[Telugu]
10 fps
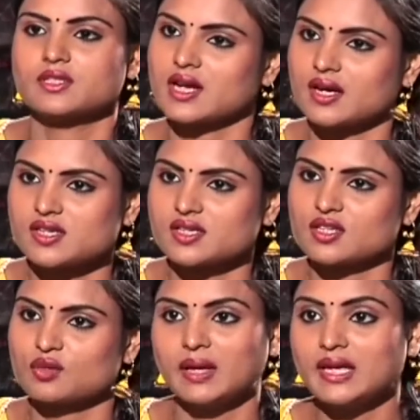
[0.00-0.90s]
స్టార్ట్
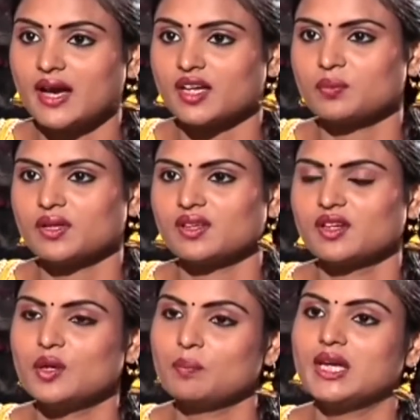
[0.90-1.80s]
చేశారు మళ్ళీ ఆగిపోయింది
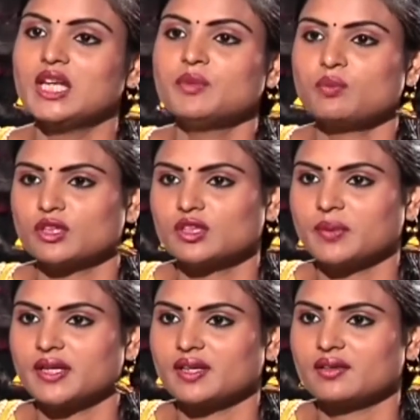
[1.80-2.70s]
మళ్ళీ ఇప్పుడు మొదలు
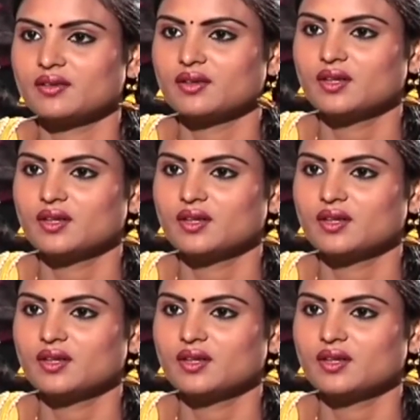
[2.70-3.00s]
పెట్టారు